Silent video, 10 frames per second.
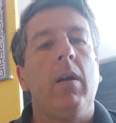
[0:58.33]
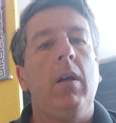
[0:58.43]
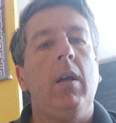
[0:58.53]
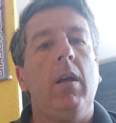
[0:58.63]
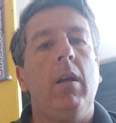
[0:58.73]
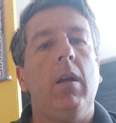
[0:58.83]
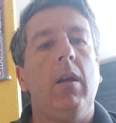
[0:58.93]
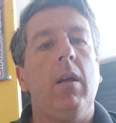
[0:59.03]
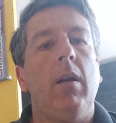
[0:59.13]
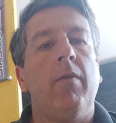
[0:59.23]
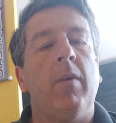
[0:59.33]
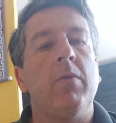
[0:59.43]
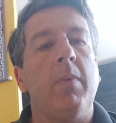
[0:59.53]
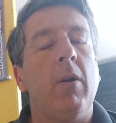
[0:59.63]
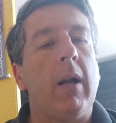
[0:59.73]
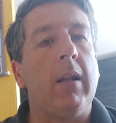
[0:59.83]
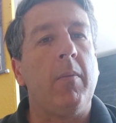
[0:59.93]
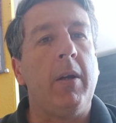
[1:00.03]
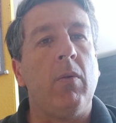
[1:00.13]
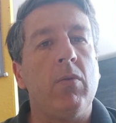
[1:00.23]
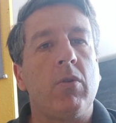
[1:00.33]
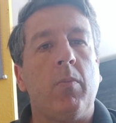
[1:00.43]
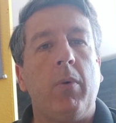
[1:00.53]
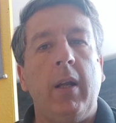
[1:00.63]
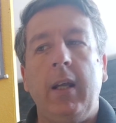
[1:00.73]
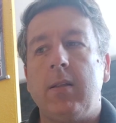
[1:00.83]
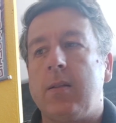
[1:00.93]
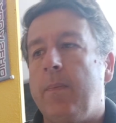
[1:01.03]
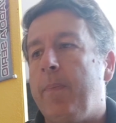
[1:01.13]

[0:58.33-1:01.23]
e vamos melhorar também alguns componentes,